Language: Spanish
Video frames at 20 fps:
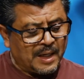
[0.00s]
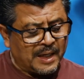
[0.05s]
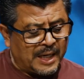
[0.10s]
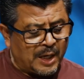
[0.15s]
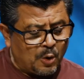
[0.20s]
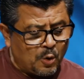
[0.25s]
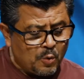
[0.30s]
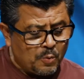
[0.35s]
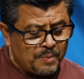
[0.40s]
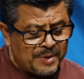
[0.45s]

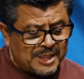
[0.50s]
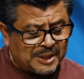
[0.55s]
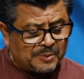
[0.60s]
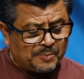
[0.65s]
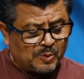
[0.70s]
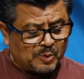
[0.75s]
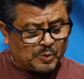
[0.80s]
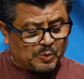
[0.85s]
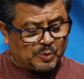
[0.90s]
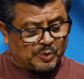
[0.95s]
que un
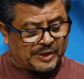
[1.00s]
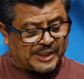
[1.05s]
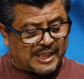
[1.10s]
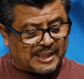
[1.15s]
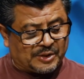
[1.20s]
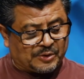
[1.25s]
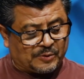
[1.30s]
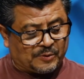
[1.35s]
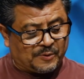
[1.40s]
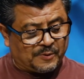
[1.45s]
mismo
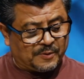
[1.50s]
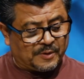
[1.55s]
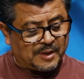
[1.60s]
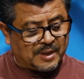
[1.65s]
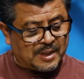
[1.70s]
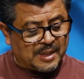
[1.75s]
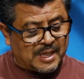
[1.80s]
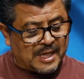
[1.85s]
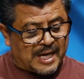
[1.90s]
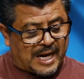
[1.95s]
suceso
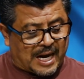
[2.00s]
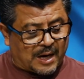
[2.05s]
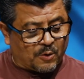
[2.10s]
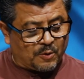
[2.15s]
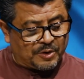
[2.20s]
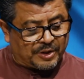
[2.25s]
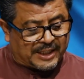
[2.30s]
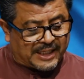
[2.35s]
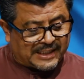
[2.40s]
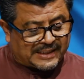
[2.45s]

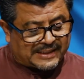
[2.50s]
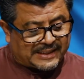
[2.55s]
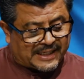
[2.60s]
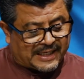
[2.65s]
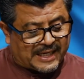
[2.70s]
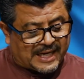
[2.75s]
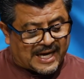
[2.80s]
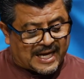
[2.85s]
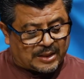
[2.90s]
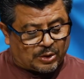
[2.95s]

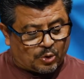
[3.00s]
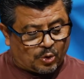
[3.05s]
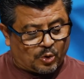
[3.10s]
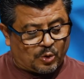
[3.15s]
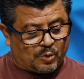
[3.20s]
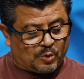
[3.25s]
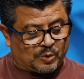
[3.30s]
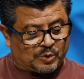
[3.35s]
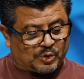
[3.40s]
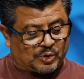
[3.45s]
acontece a
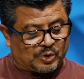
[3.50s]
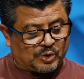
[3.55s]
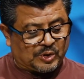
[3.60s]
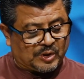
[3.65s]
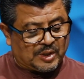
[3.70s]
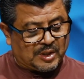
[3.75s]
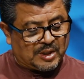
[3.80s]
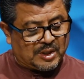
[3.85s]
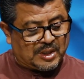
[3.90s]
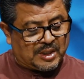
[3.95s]
todos,
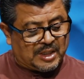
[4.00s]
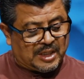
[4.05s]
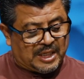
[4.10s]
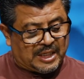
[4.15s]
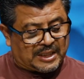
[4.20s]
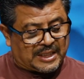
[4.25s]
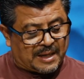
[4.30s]
y